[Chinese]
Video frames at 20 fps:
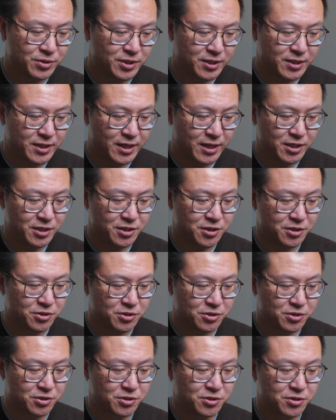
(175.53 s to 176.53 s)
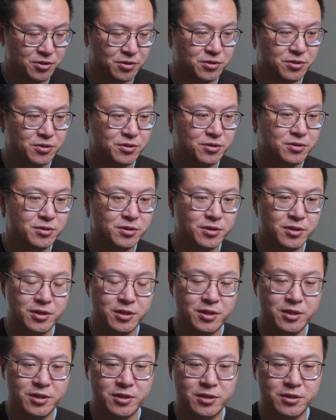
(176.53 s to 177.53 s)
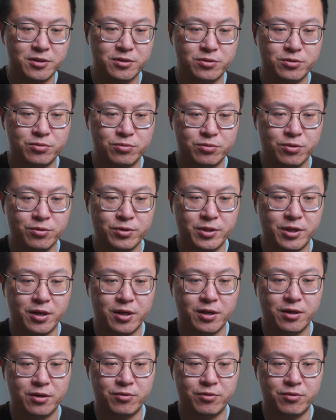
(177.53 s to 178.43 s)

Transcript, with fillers: 应该也是足够的。